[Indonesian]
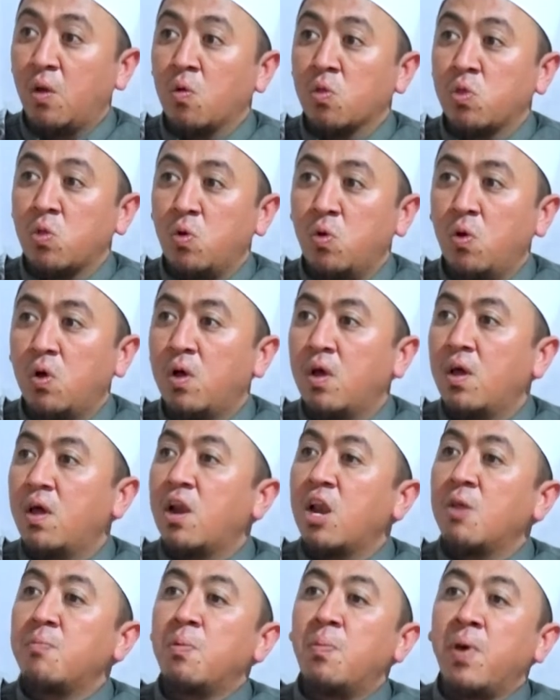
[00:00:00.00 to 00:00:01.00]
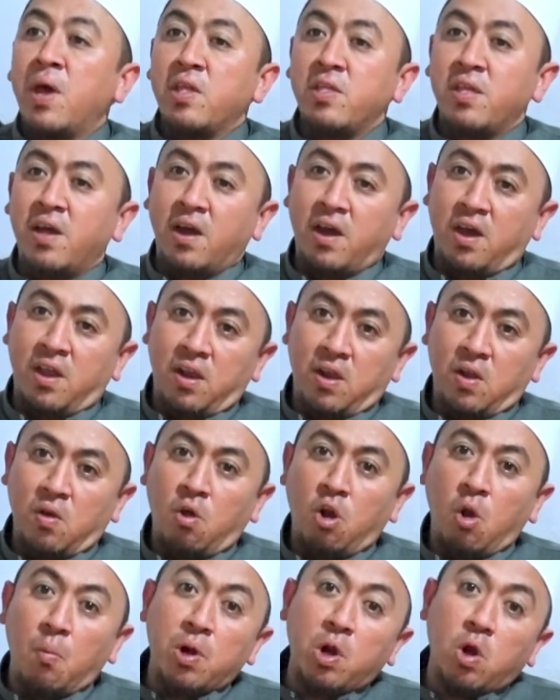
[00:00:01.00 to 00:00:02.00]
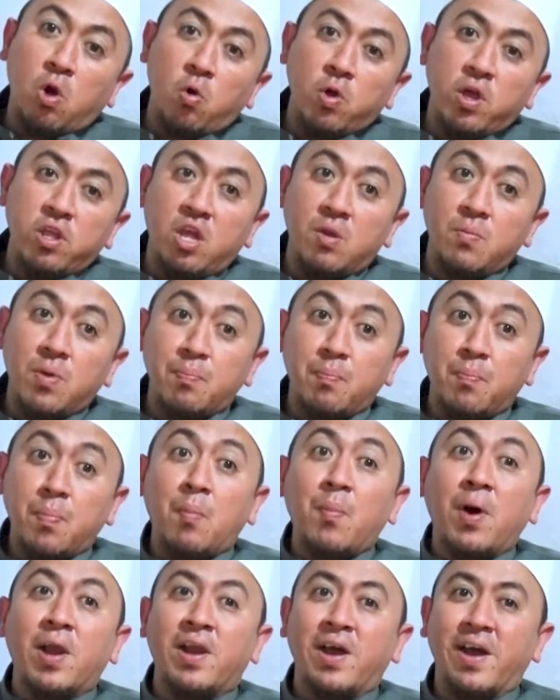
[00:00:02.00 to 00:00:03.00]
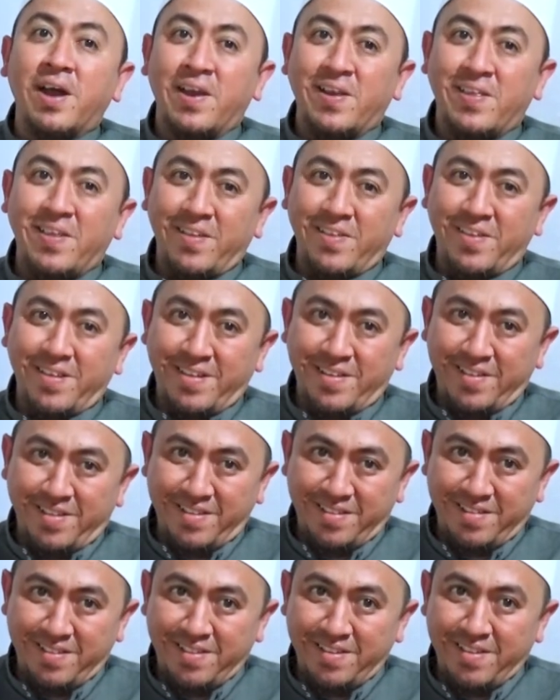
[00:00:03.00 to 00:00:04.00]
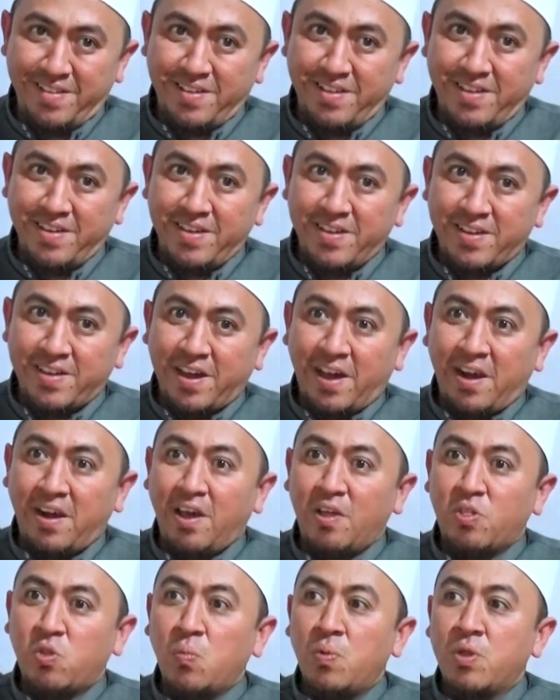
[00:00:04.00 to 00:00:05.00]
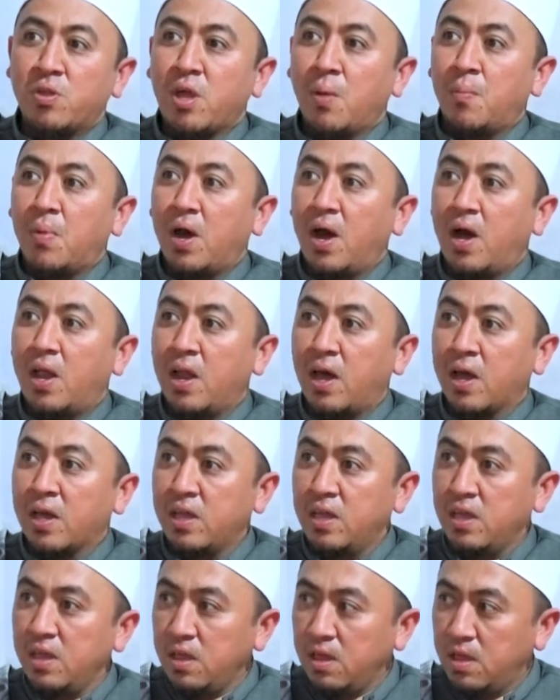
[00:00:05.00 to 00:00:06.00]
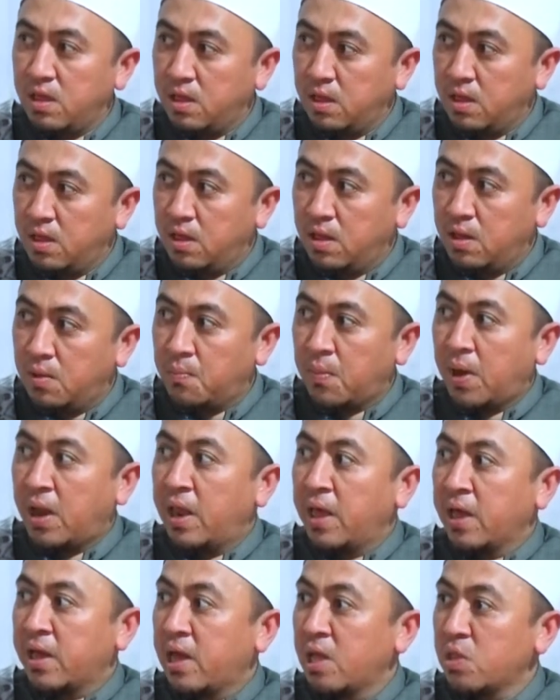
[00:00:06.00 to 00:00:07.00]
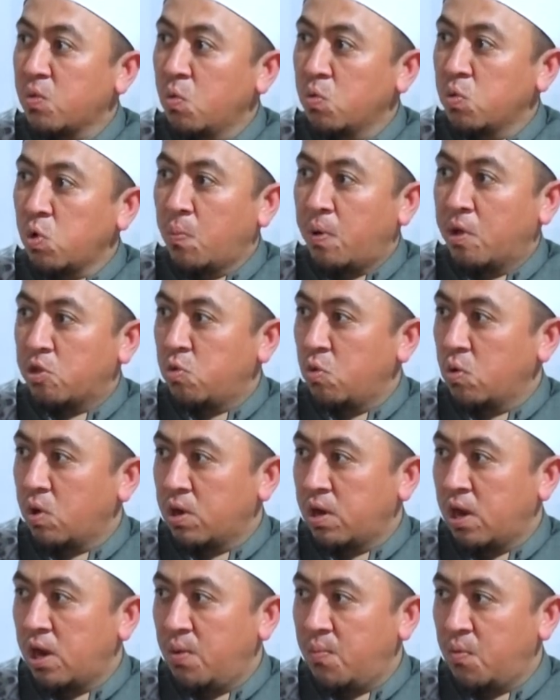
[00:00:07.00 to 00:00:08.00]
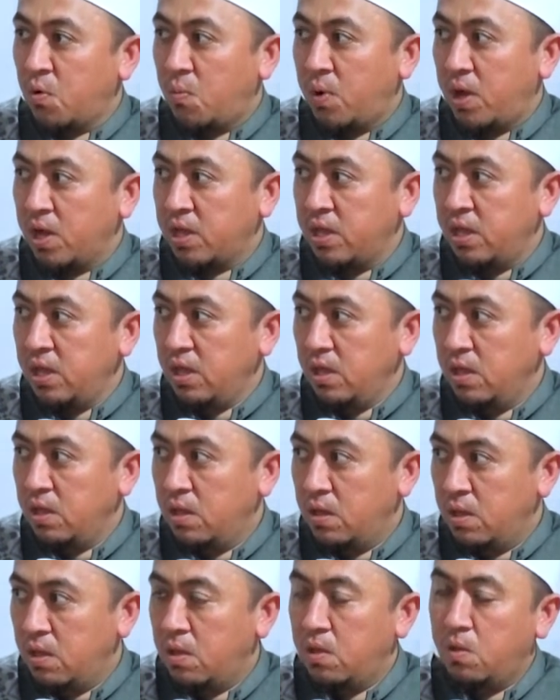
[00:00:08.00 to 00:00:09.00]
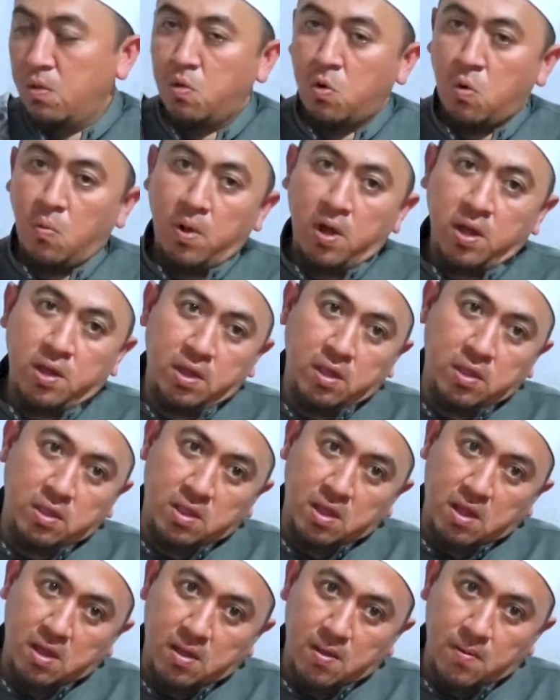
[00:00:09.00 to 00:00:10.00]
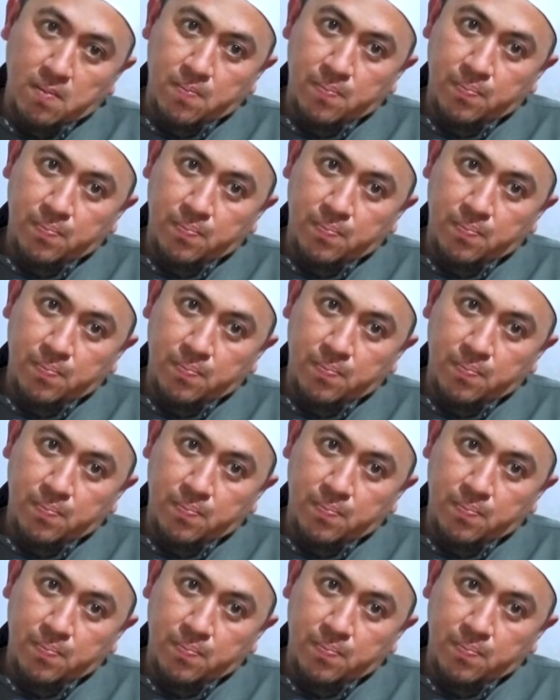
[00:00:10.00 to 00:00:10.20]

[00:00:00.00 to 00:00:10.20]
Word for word: utuh, lebih baik jangan. Kalau menaruh lukisan pemandangan saja. Karena itu bisa menghalangi malaikat untuk masuk ke dalam rumah ki, rumah kita.